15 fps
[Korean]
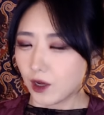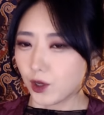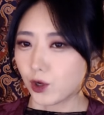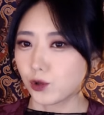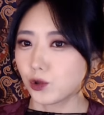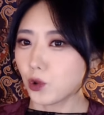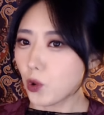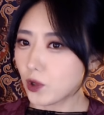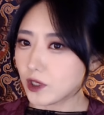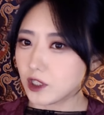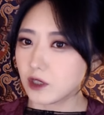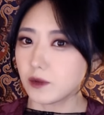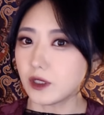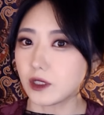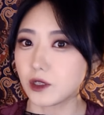결국
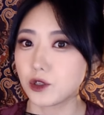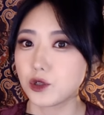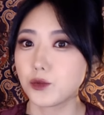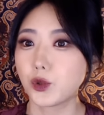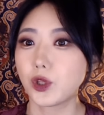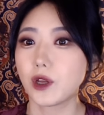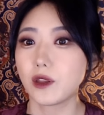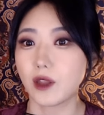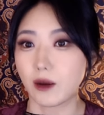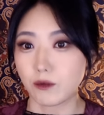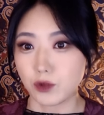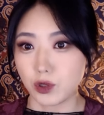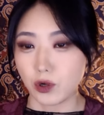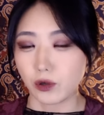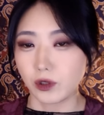호기심을 이기지 못한
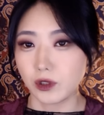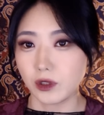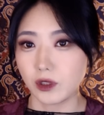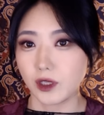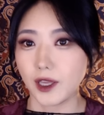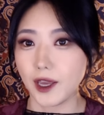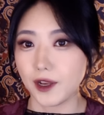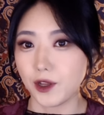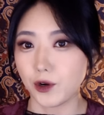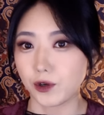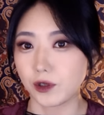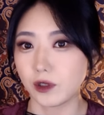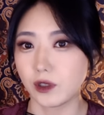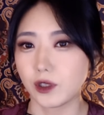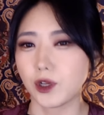남성은
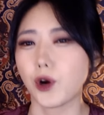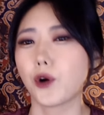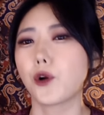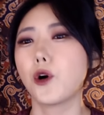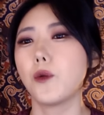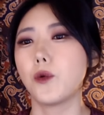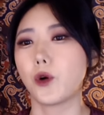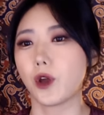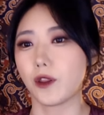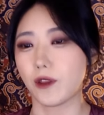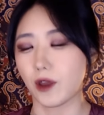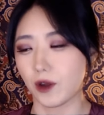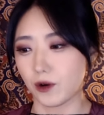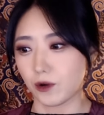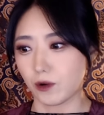캐리어를 열어보게
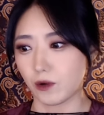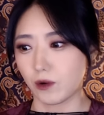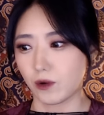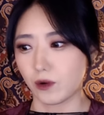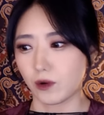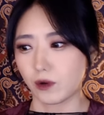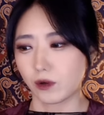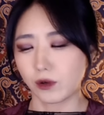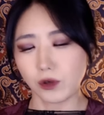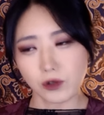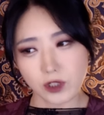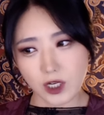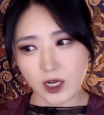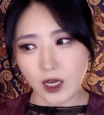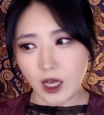돼요.
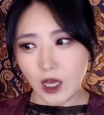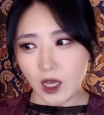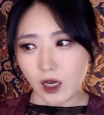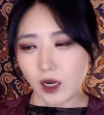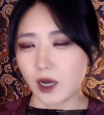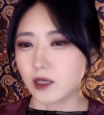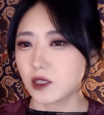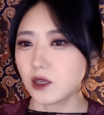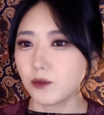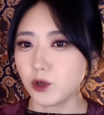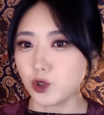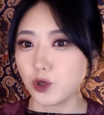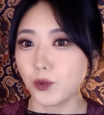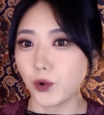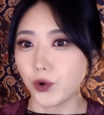그러자 가장
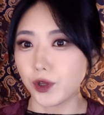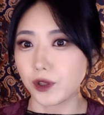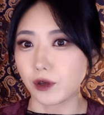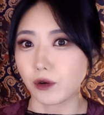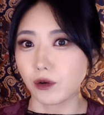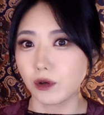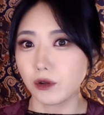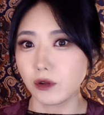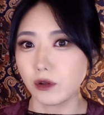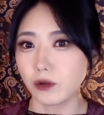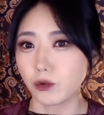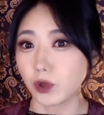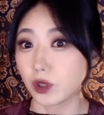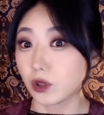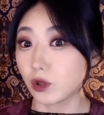먼저 보이는 건
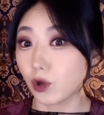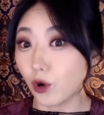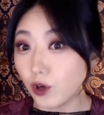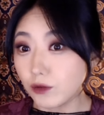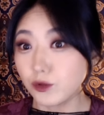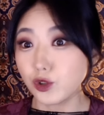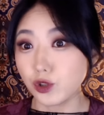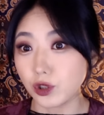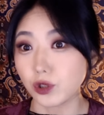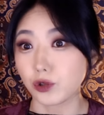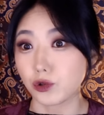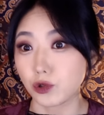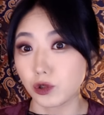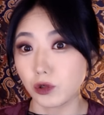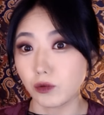웬
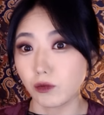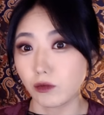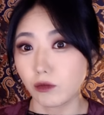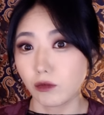털뭉치였죠.